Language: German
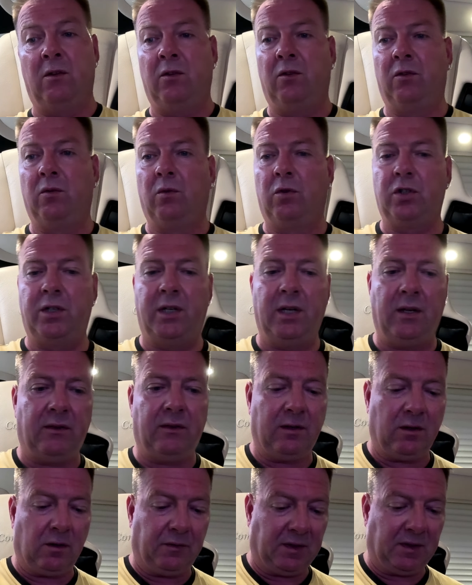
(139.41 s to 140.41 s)
So steht
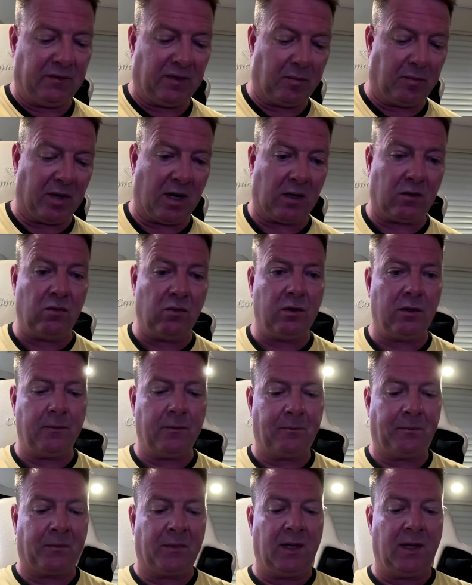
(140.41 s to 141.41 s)
sie auf der Verpackung.
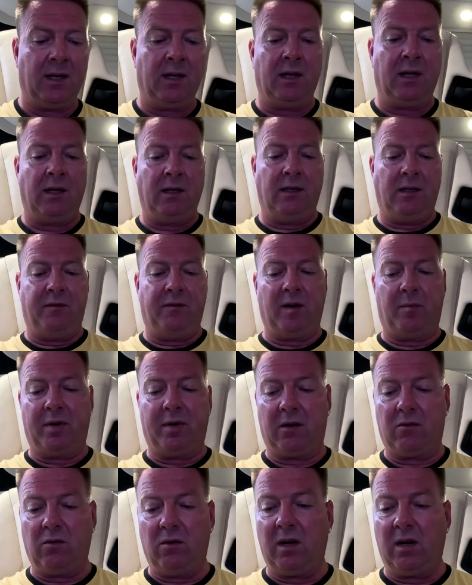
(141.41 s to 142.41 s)
Die
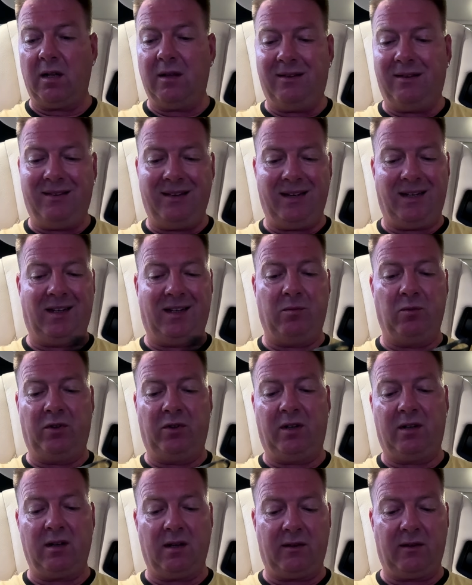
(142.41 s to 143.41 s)
Verpackung an sich, muss
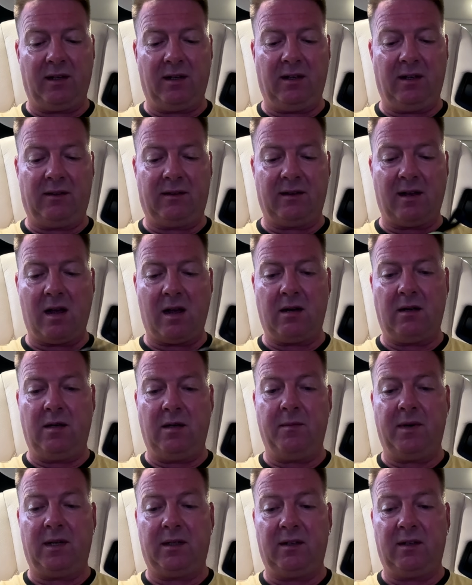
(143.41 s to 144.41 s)
ich ganz ehrlich sagen,
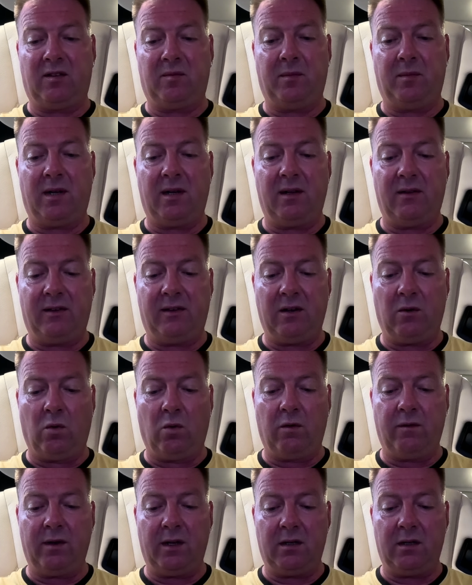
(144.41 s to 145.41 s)
die macht erstmal einen sehr
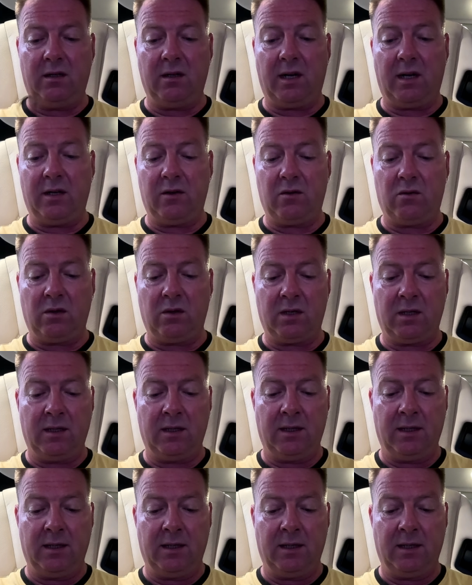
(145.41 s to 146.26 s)
hochwertigen Eindruck.